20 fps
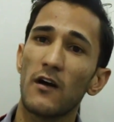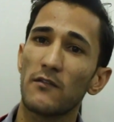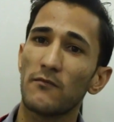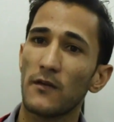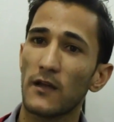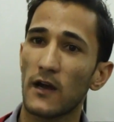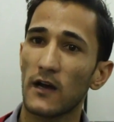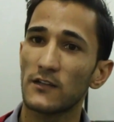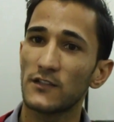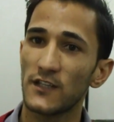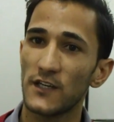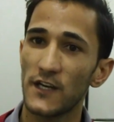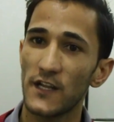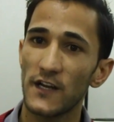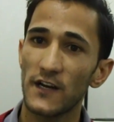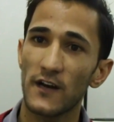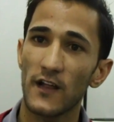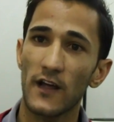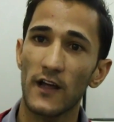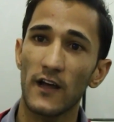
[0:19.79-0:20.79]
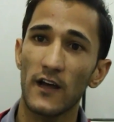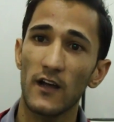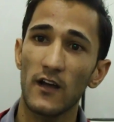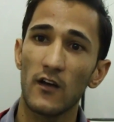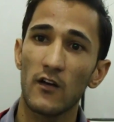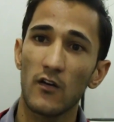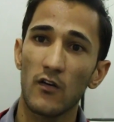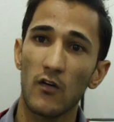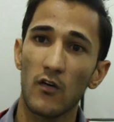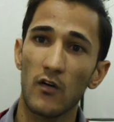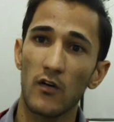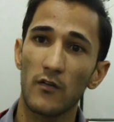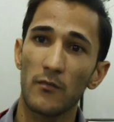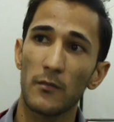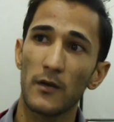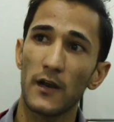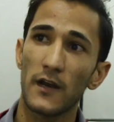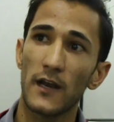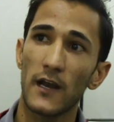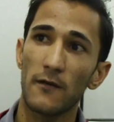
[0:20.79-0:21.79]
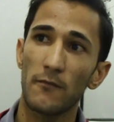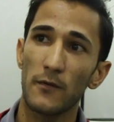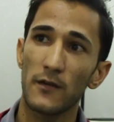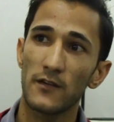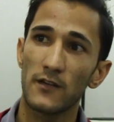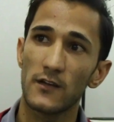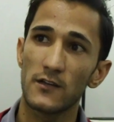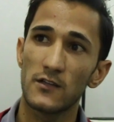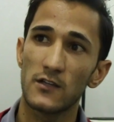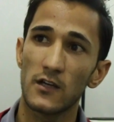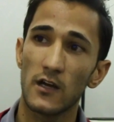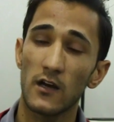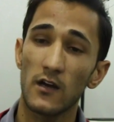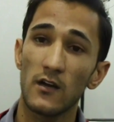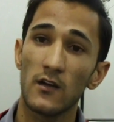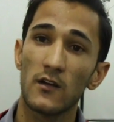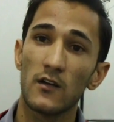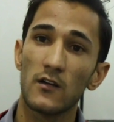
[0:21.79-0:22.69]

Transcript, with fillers: बाद मैं यहाँ चंडीगढ़ आया और मैंने नेट पर सर्च किया